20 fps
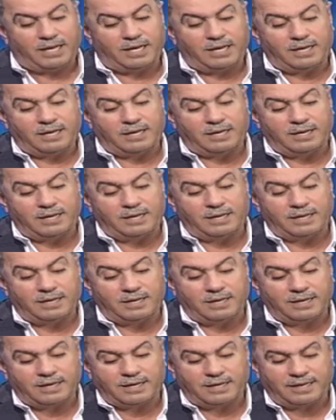
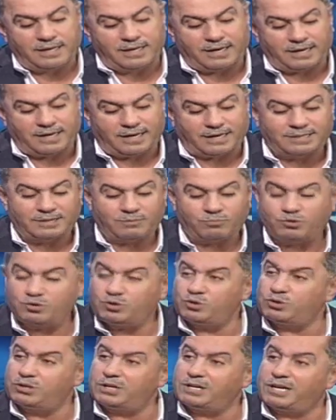آه يعني عدم
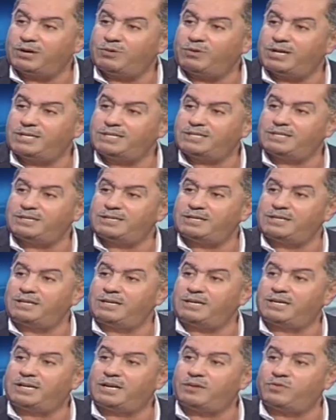وجود الكوادر
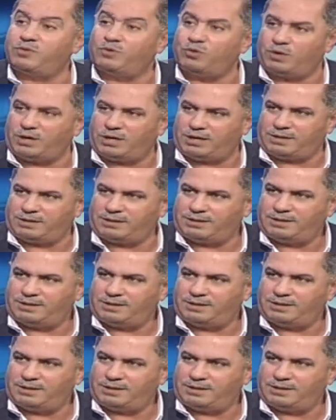الكفوءه